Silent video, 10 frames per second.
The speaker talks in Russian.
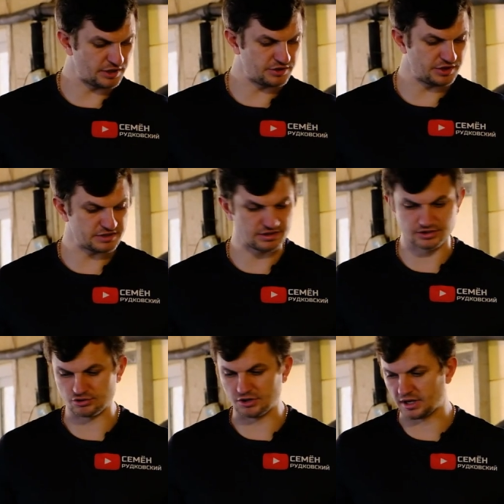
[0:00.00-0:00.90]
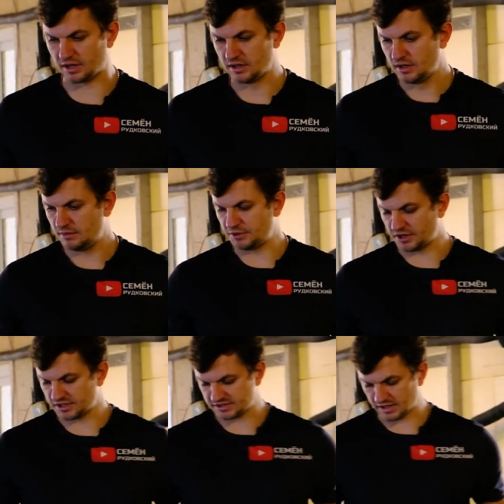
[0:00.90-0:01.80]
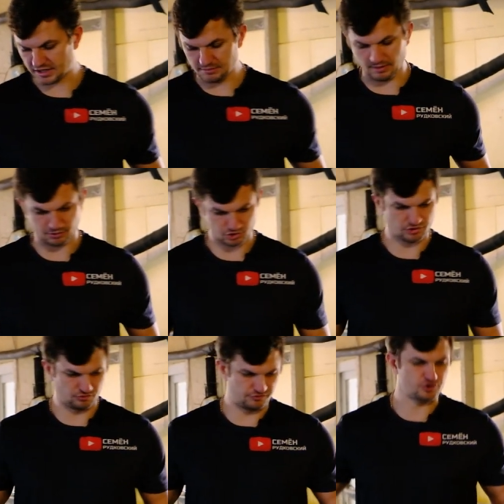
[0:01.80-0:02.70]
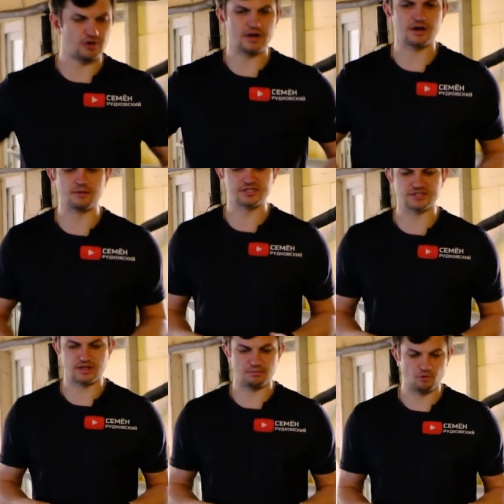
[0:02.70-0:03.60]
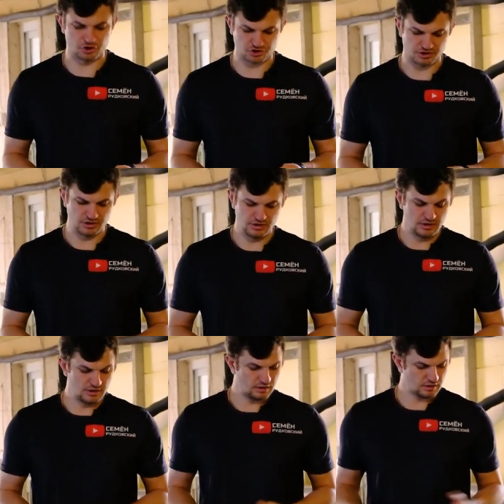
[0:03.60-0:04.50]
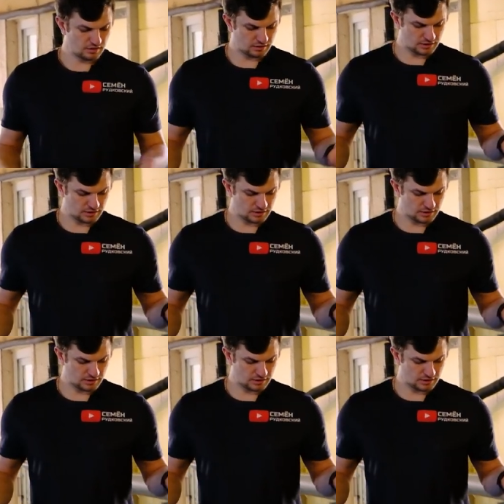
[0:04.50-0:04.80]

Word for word: деле интересно, насколько приросла рыба, потому что ну, визуально рыба стала больше. Э,